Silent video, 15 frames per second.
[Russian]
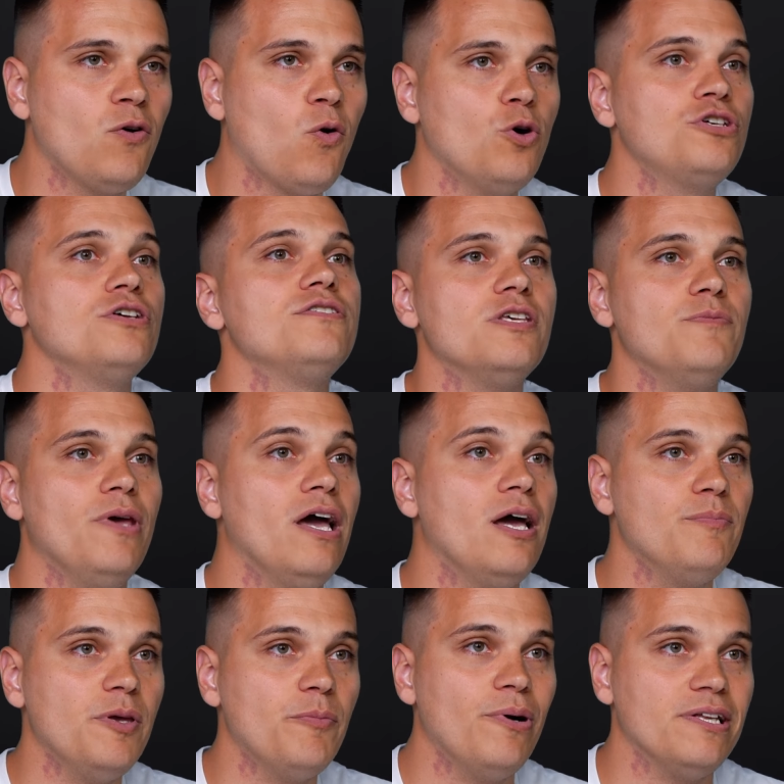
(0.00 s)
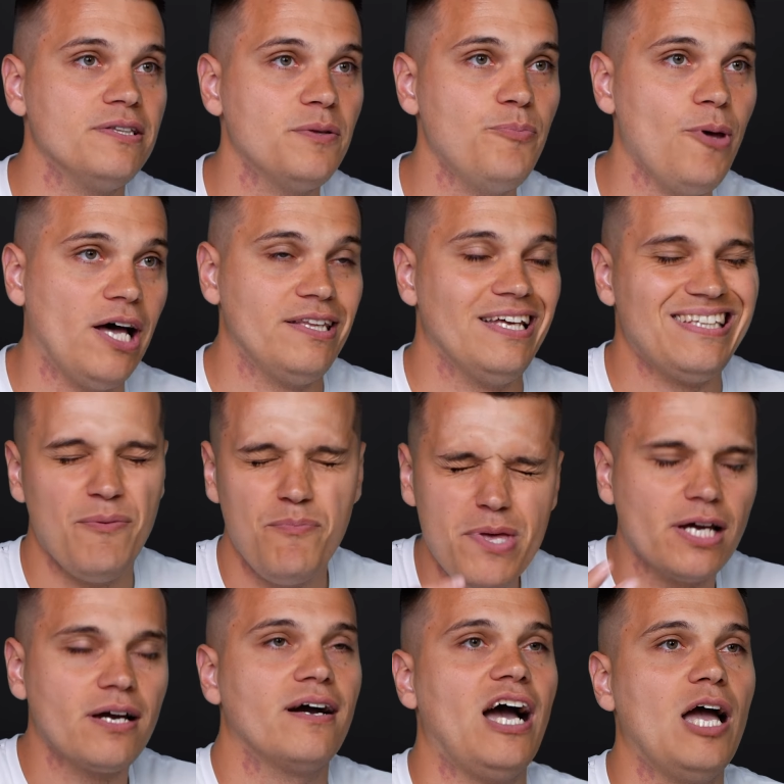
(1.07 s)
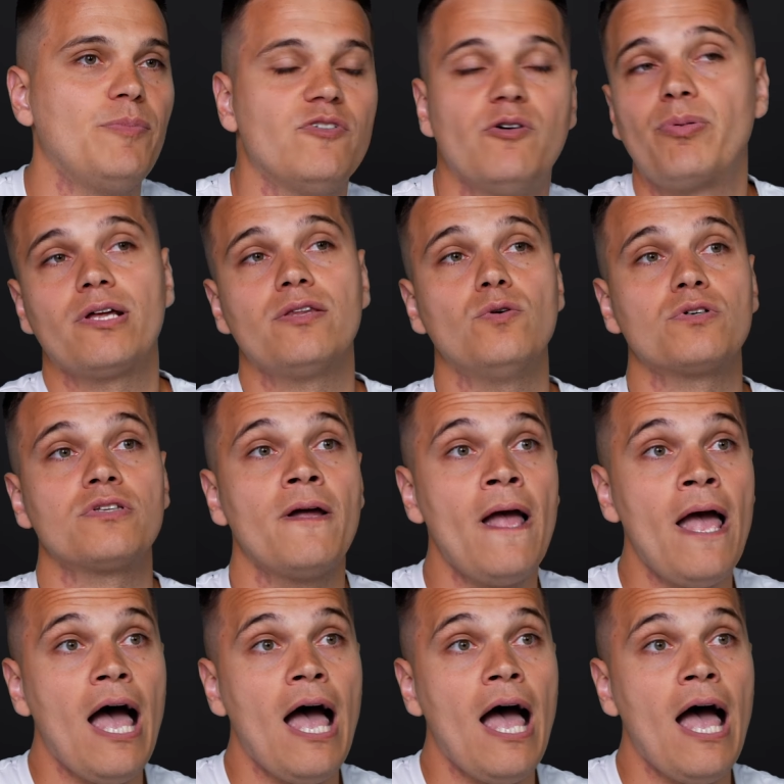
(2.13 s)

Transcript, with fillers: хочет себе Mi Band 5, это мега хайповый продукт.